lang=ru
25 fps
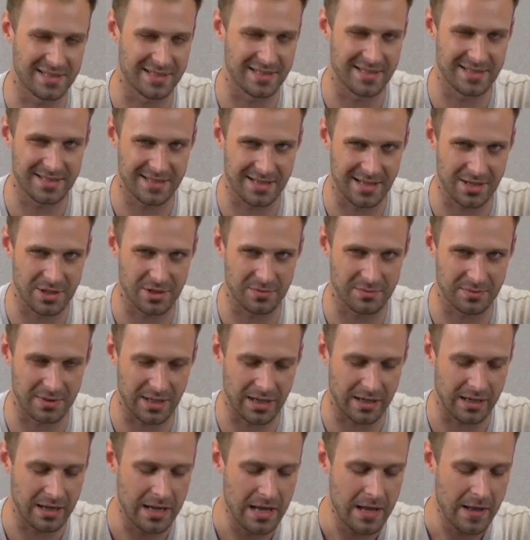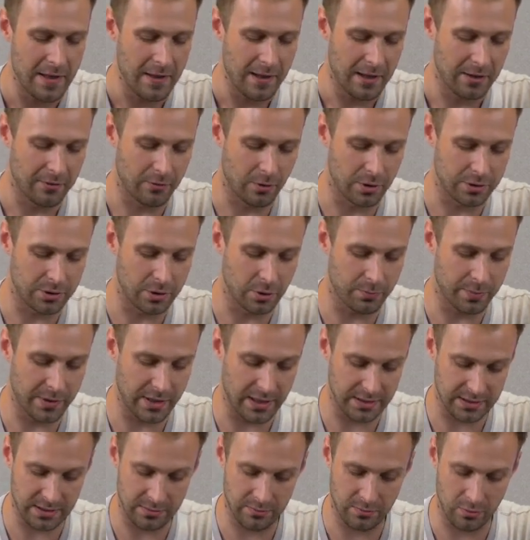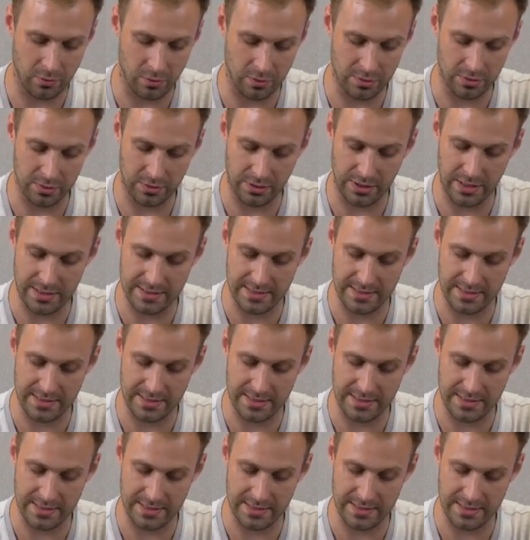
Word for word: бизнес, скажем так. Вот, но при этом он